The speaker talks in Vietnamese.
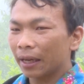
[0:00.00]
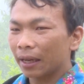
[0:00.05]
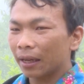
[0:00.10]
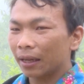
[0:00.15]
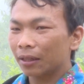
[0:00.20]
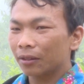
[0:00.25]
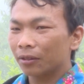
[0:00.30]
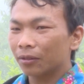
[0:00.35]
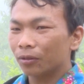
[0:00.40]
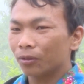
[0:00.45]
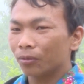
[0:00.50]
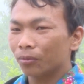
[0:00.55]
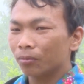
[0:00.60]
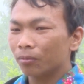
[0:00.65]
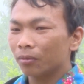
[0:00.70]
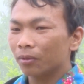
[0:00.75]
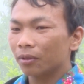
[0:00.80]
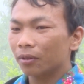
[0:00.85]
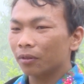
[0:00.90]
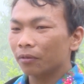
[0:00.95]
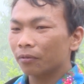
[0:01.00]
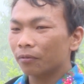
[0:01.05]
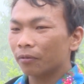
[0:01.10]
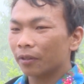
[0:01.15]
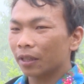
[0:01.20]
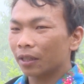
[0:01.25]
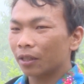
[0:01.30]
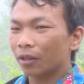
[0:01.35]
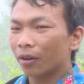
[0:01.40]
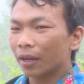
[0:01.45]
nghệ cũng
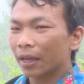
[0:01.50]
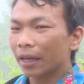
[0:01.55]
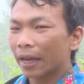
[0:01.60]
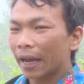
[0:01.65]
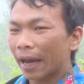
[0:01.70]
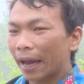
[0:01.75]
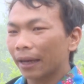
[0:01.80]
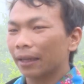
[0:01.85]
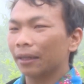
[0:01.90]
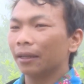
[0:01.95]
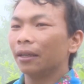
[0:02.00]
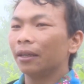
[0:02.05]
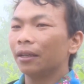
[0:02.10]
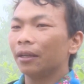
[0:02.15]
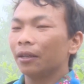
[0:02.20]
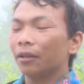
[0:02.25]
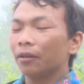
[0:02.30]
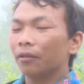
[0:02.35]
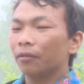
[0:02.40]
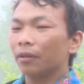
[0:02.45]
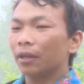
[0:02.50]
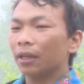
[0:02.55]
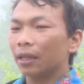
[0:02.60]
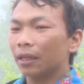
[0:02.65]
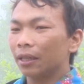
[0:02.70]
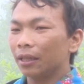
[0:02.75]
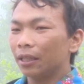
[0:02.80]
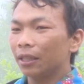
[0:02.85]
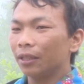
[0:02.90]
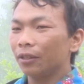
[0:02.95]
phải có cái kèn với
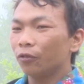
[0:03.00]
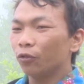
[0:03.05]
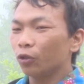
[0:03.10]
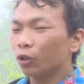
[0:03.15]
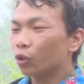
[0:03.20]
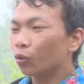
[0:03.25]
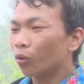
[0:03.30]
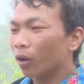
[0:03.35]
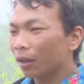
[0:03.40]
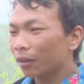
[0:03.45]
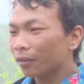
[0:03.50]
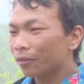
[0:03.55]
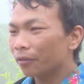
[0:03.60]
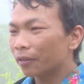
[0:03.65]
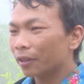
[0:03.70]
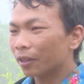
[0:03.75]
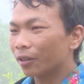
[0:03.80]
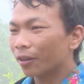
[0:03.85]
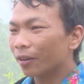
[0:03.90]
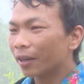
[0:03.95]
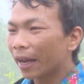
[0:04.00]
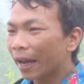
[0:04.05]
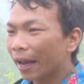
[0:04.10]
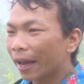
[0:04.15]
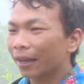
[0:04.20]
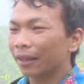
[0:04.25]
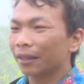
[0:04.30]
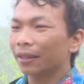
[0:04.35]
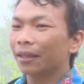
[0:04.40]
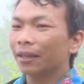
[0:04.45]
lại đi vui xuân cũng phải có
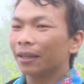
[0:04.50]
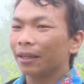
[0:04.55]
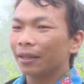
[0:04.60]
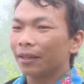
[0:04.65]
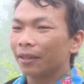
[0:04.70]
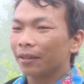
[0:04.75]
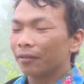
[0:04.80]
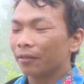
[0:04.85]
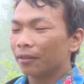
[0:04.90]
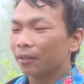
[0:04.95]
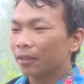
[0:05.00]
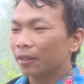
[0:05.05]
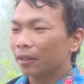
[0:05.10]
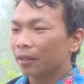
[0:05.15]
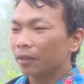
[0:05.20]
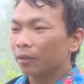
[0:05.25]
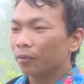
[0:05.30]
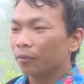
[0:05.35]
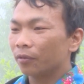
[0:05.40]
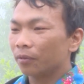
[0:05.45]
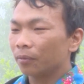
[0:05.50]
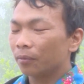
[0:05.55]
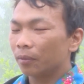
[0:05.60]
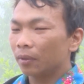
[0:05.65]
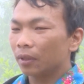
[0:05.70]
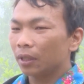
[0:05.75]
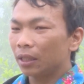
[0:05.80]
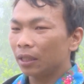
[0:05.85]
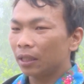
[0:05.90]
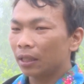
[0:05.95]
kèn ờ,
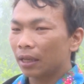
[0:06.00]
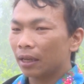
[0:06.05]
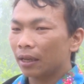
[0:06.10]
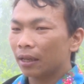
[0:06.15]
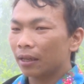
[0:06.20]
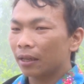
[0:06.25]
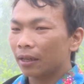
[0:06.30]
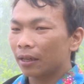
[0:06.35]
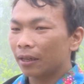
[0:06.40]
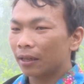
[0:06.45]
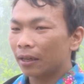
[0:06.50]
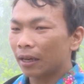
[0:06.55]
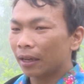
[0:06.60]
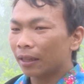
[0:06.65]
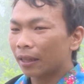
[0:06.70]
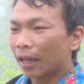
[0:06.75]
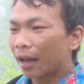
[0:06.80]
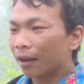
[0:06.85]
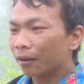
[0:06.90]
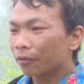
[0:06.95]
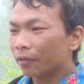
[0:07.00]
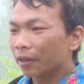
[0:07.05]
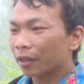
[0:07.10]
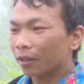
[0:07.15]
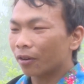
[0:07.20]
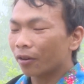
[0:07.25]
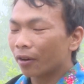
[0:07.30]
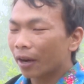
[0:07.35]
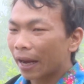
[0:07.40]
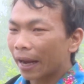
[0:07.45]
đi đám tan cũng
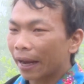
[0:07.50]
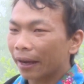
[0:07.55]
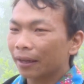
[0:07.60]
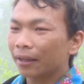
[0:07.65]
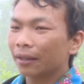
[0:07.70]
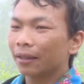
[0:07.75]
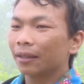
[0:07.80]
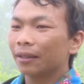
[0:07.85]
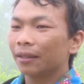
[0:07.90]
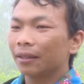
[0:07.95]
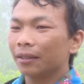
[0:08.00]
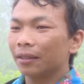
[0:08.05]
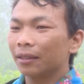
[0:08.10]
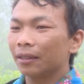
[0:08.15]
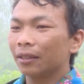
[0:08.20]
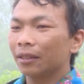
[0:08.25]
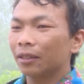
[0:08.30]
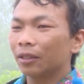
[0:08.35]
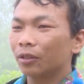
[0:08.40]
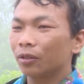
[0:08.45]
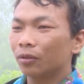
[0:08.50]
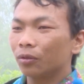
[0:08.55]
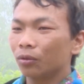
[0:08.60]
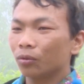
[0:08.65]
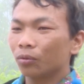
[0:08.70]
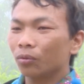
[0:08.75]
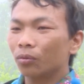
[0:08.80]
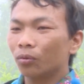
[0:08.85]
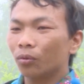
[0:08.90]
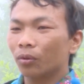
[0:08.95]
phải có kèn thì
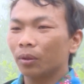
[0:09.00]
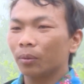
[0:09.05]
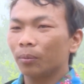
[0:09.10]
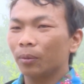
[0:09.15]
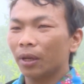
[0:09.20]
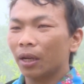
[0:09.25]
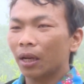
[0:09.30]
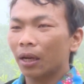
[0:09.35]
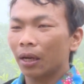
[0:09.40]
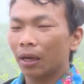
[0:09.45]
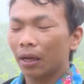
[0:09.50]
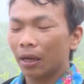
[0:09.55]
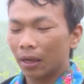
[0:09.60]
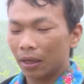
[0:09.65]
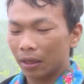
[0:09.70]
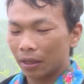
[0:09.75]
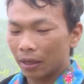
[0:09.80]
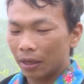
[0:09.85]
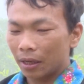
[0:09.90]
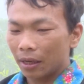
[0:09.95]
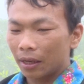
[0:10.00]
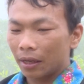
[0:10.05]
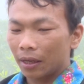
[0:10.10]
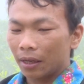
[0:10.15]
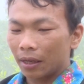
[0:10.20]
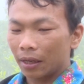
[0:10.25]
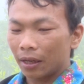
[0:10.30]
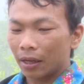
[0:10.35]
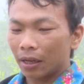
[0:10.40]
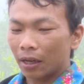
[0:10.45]
chúng tôi mới
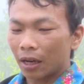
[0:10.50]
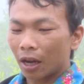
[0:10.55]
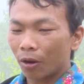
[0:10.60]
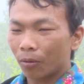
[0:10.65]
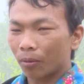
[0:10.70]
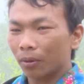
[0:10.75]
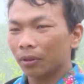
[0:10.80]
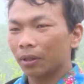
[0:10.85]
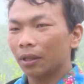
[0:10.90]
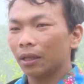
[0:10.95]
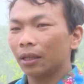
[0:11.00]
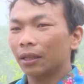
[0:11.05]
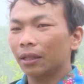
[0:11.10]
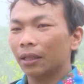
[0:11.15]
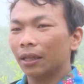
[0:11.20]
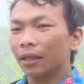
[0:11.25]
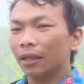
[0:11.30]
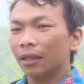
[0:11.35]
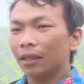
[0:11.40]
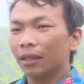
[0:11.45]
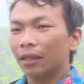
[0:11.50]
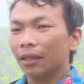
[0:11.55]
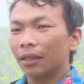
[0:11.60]
ờ, học ờ, cái